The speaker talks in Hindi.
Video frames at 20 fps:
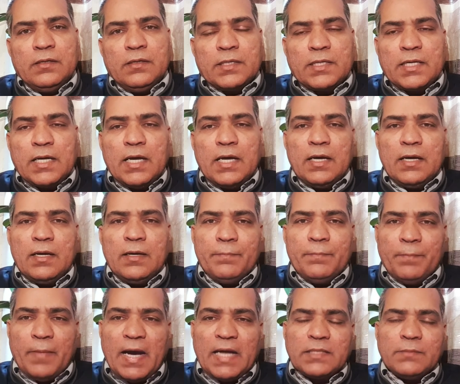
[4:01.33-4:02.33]
का
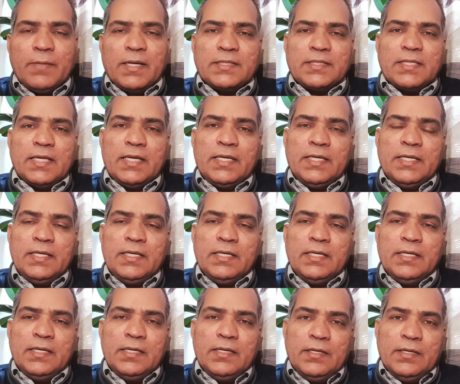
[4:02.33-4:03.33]
बात मानता है
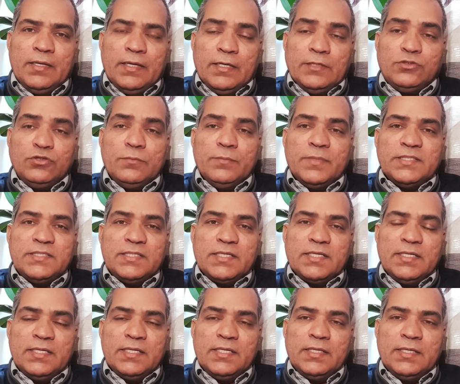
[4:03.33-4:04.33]
यशु मसीह
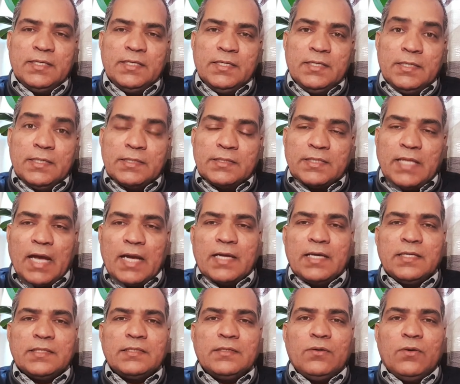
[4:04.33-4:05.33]
की
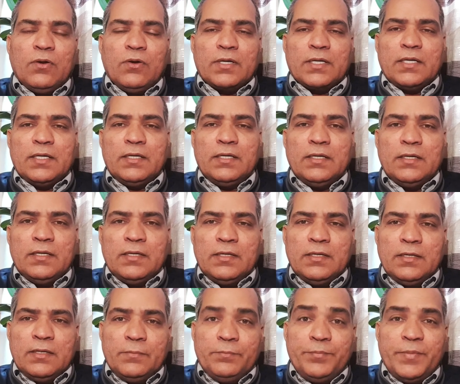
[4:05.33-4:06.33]
ताकत और
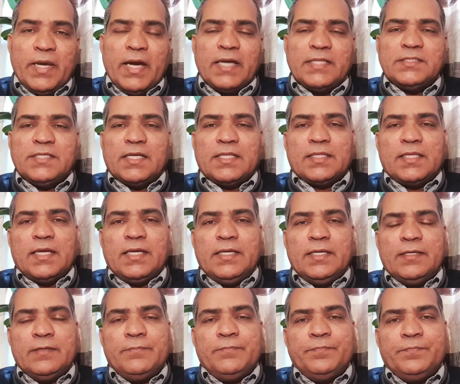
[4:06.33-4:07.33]
प्यार जानता
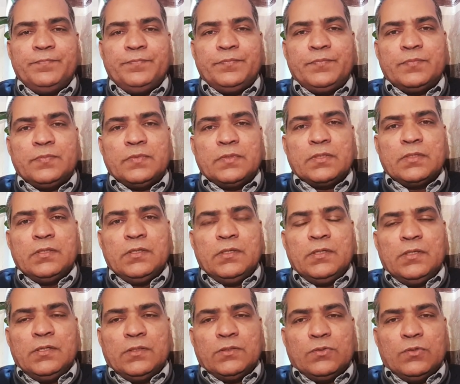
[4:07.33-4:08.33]
है
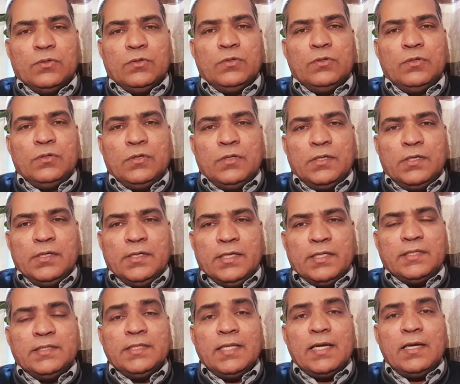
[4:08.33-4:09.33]
तो
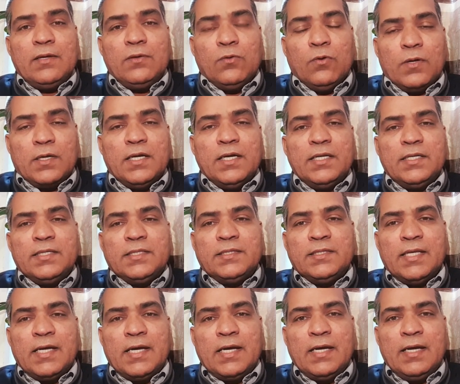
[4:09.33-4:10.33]
इतना होकर
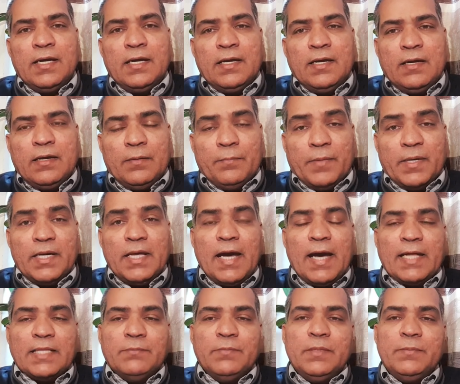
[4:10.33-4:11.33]
इतना बड़ा
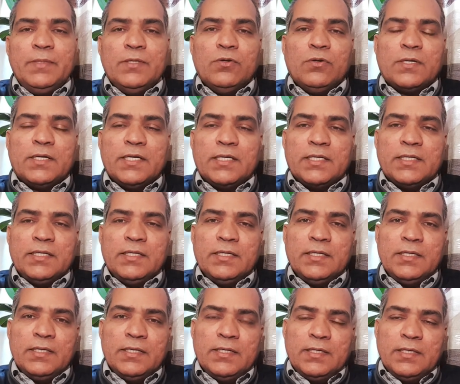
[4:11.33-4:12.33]
आदमी भी होकर
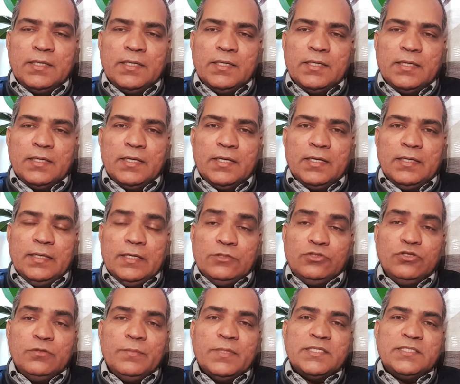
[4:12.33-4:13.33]

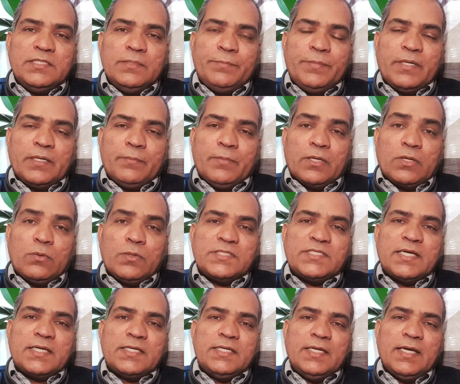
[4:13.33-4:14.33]
यीशु मसीह पर
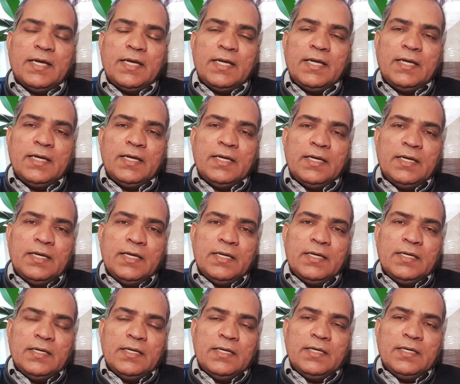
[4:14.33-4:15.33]
भरोसा किया
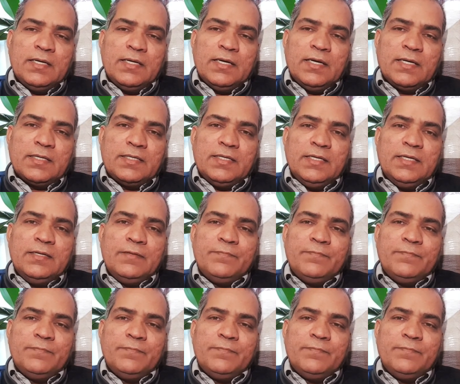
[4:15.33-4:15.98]
कि